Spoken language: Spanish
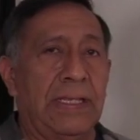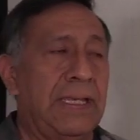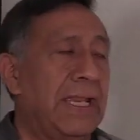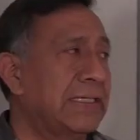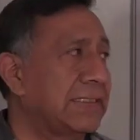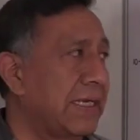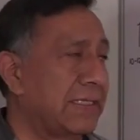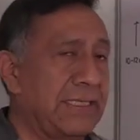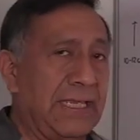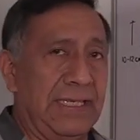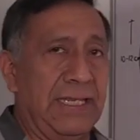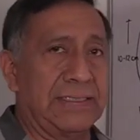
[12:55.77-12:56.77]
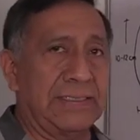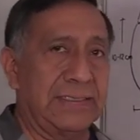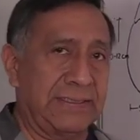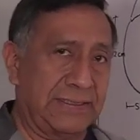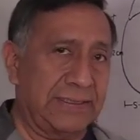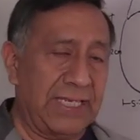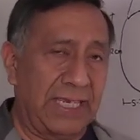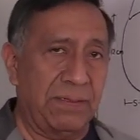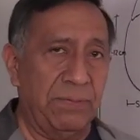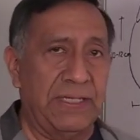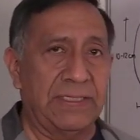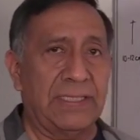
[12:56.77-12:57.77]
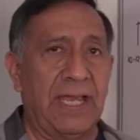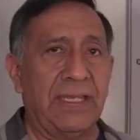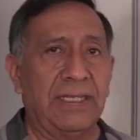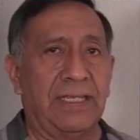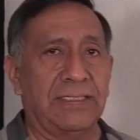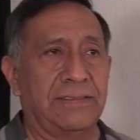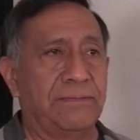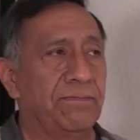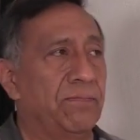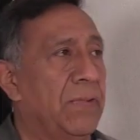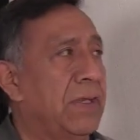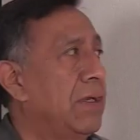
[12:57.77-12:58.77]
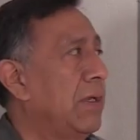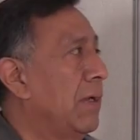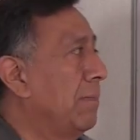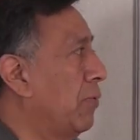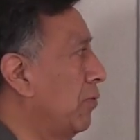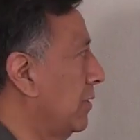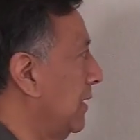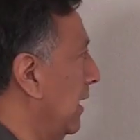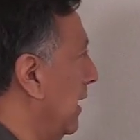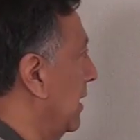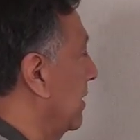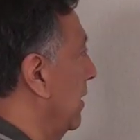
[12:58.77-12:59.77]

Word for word: las arterias segmentarias, porque el